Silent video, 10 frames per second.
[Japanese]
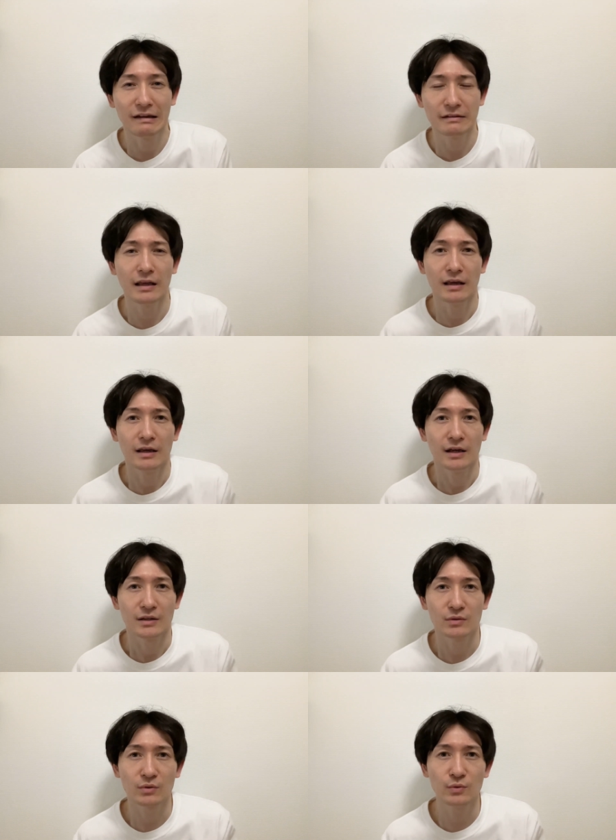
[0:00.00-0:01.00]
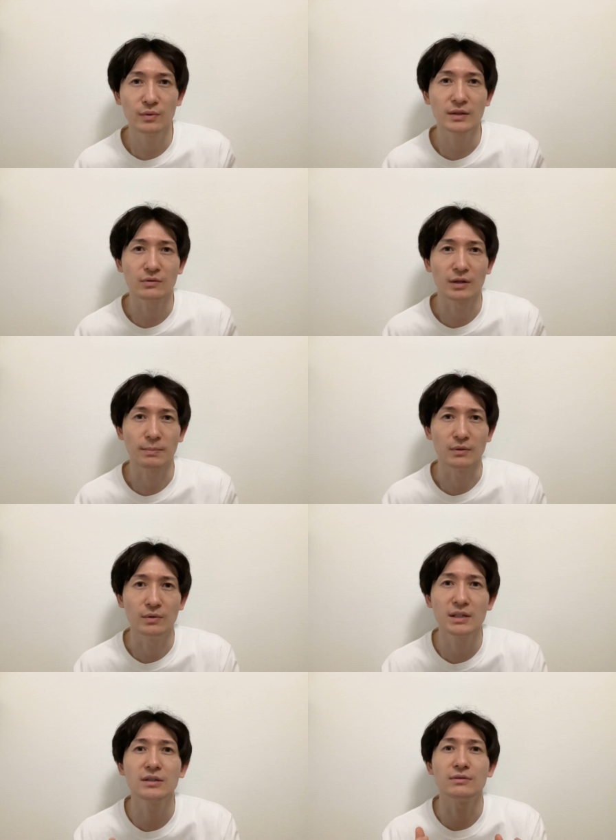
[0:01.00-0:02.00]
で、その不安の人やっぱ
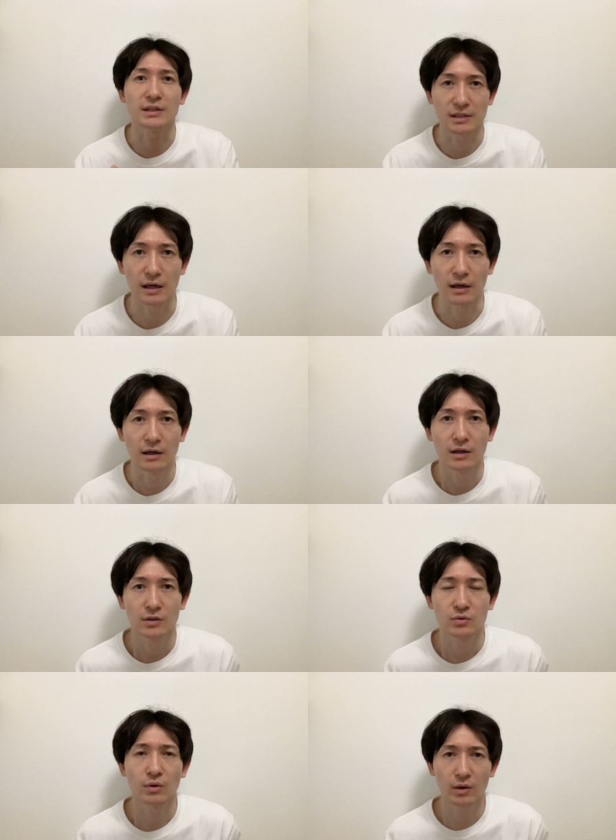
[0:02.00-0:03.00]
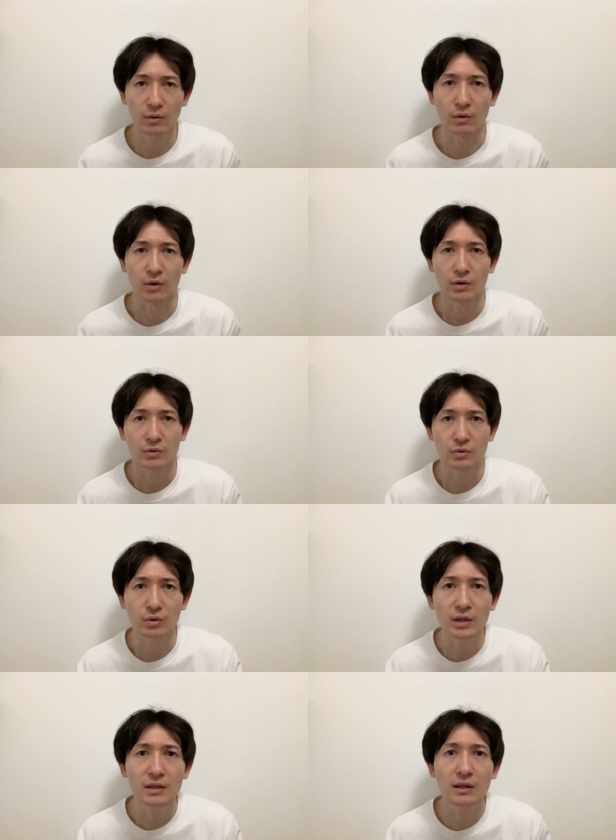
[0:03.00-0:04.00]
嬉しくてさ、それを
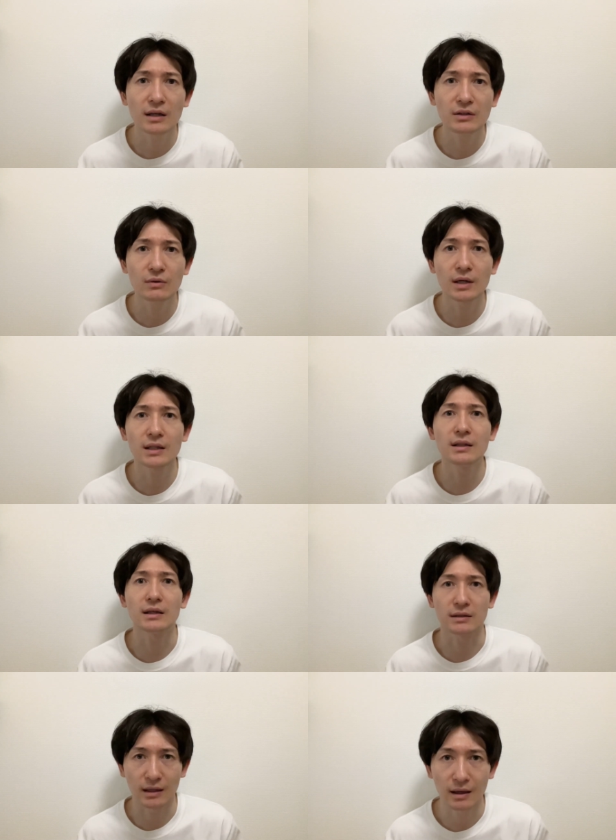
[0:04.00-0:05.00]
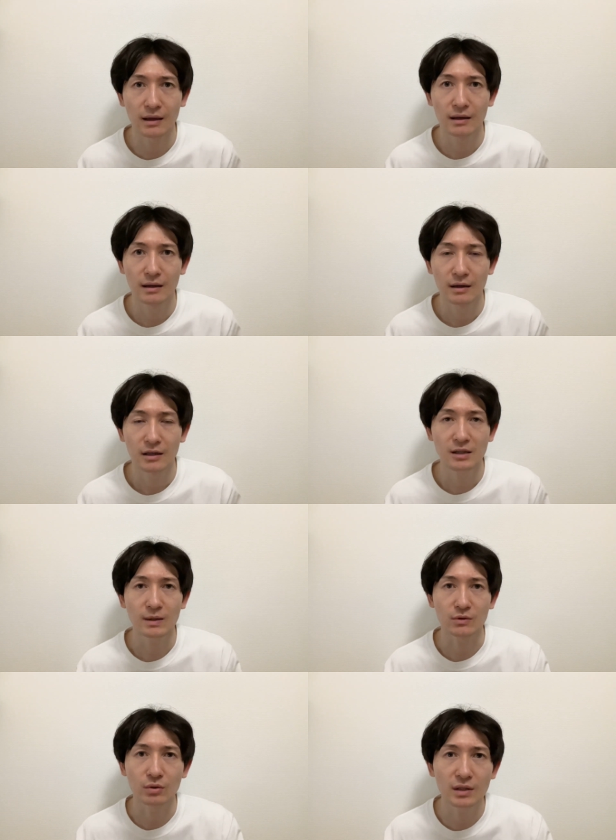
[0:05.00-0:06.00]
Twitter に載っけたんだって。
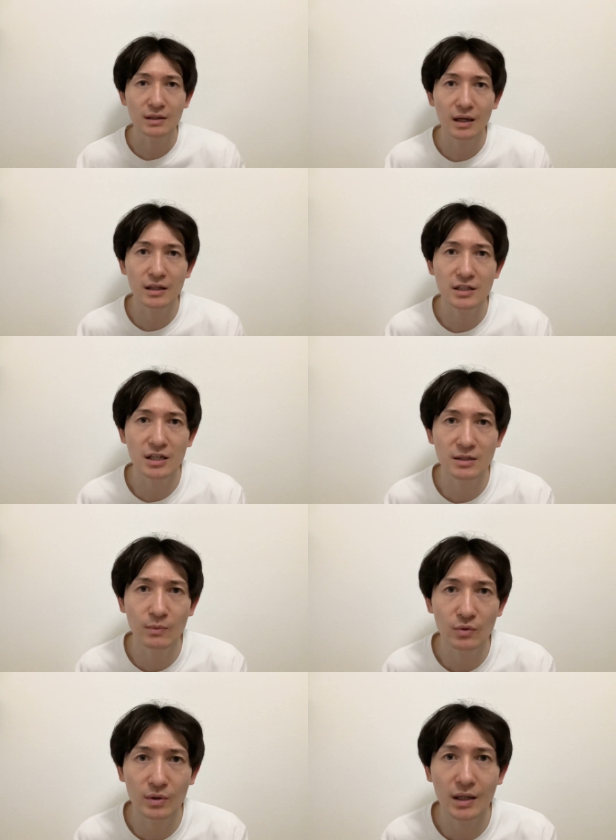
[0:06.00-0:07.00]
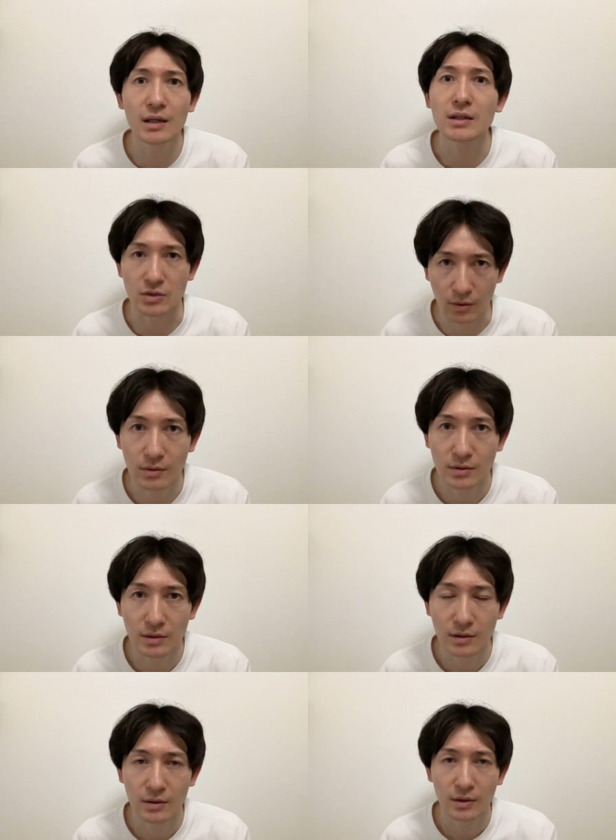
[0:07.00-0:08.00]
今、Twitter に写真も載っけるんでしょ
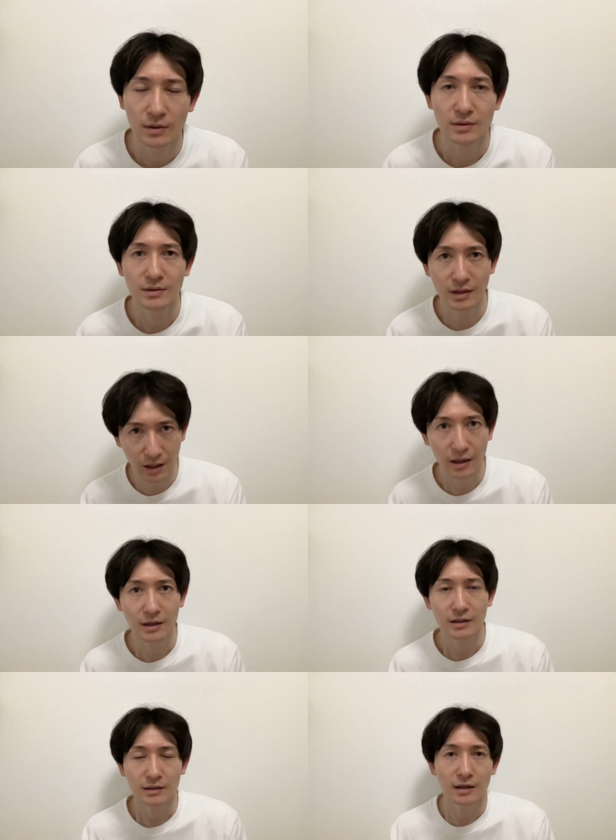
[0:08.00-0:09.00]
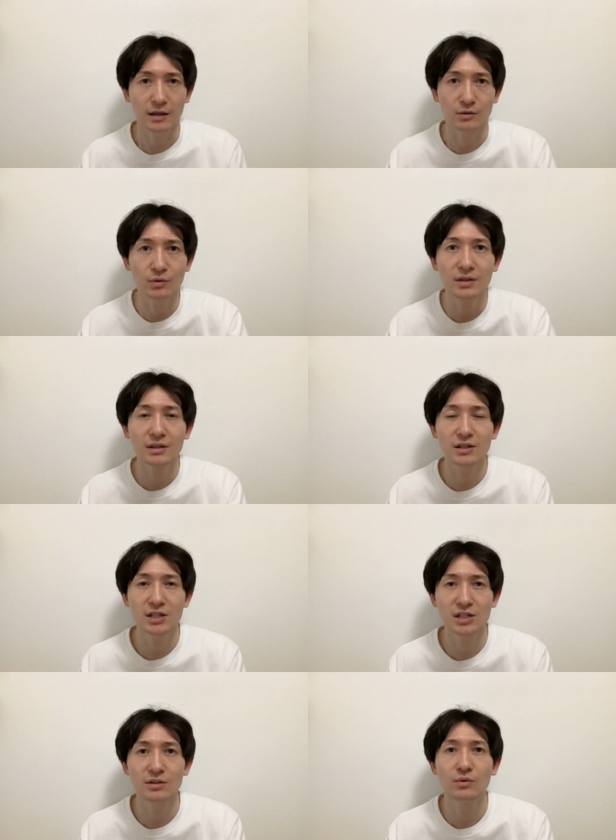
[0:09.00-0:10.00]
ね。だから Twitter に
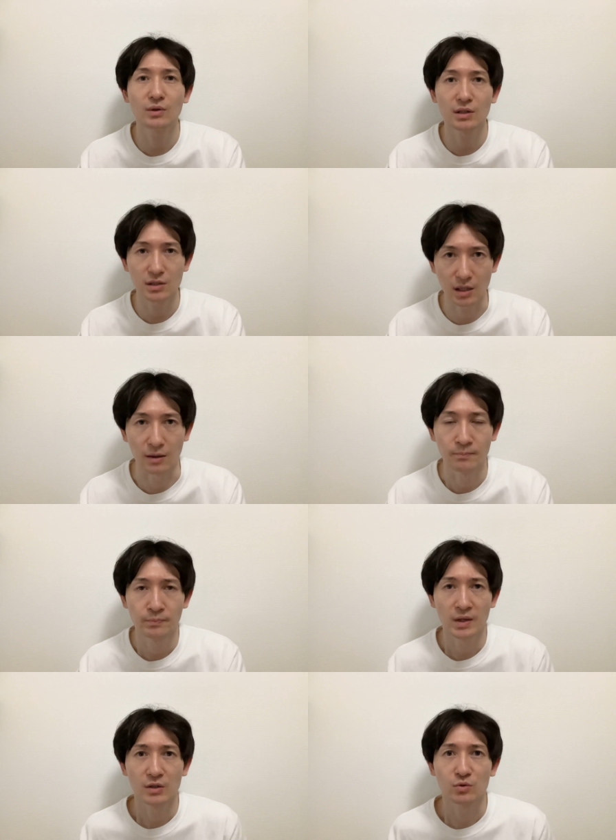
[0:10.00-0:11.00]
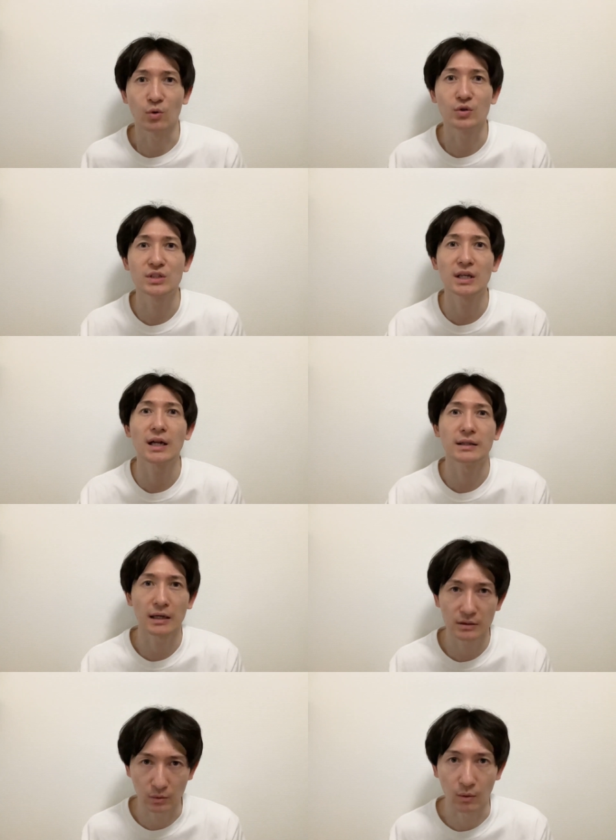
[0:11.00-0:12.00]
写真載っけてさ、そしたら
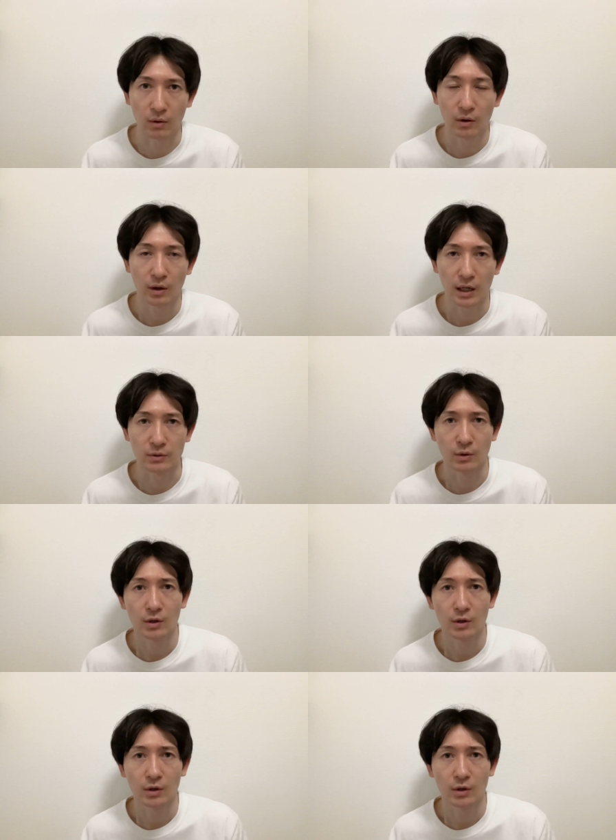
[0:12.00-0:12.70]
なんと、あの、